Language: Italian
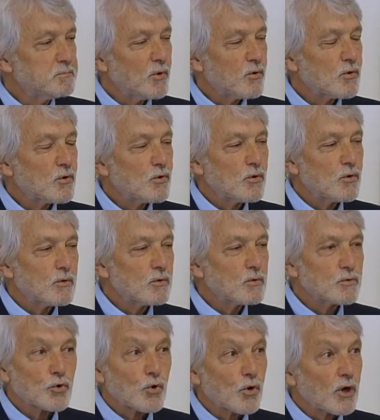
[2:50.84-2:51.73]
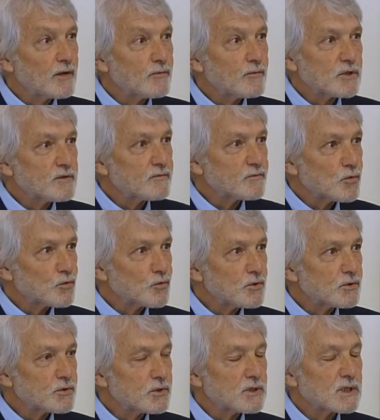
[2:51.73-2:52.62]
poco onorevoli in
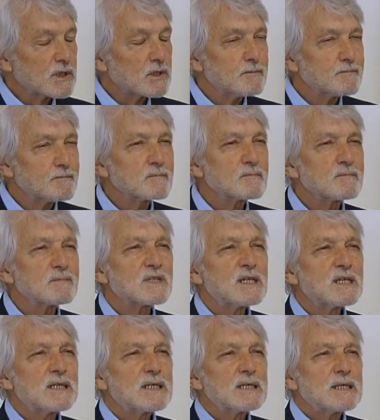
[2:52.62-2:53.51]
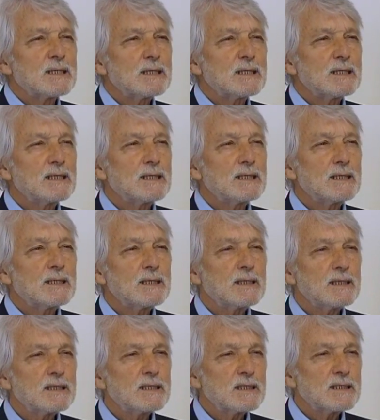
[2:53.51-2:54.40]
fondo. No? Ecco.
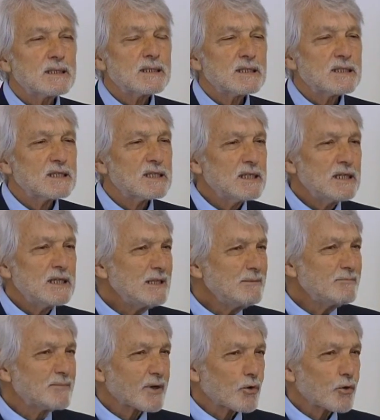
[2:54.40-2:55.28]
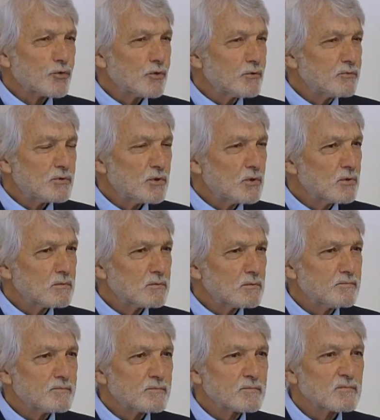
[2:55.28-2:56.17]
Eh, eh il libro non,
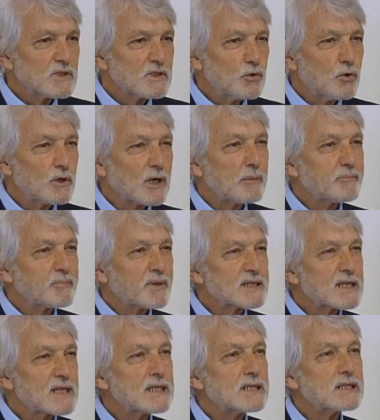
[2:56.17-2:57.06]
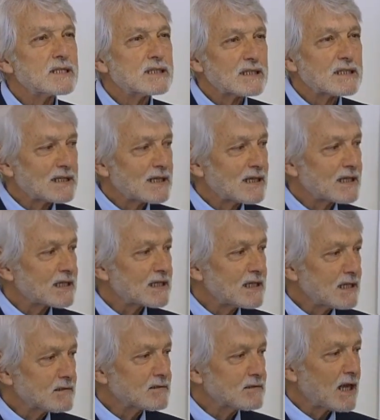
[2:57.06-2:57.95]
non, non, rappresenta la
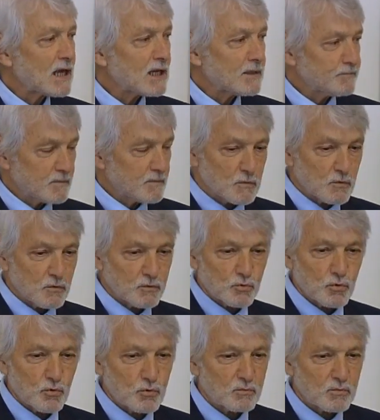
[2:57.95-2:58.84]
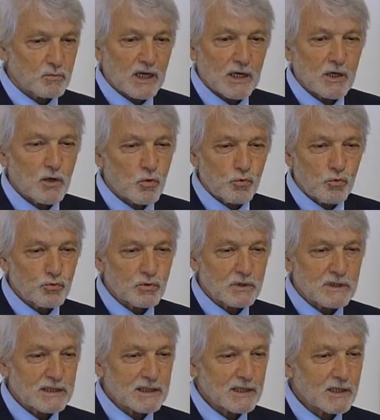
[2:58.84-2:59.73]
realtà, non, non
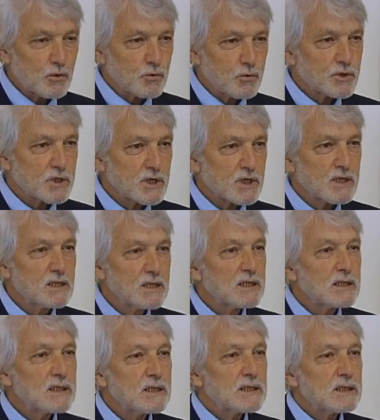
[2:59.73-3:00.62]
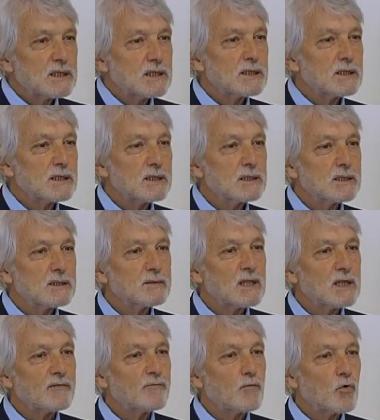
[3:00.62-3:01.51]
racconta le cose eh,
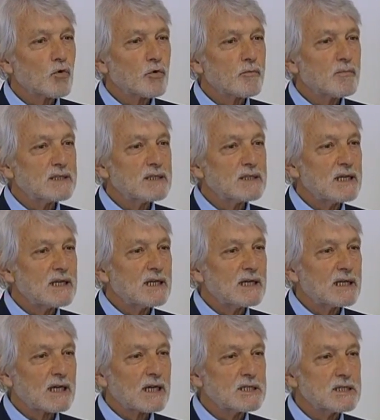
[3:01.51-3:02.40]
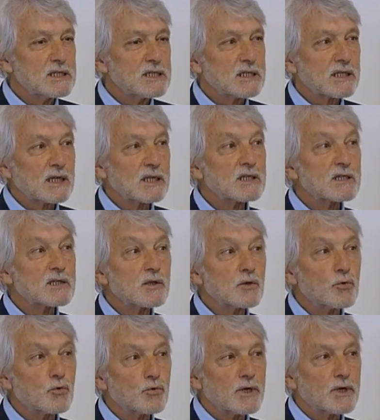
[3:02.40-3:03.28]
nella forma della
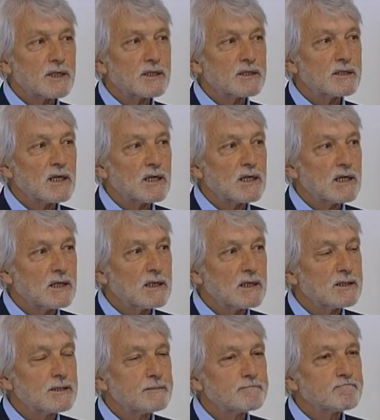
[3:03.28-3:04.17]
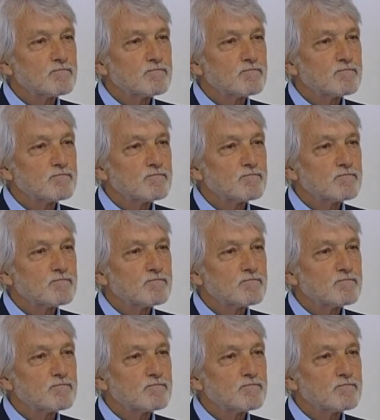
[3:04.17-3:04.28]
registrazione, del,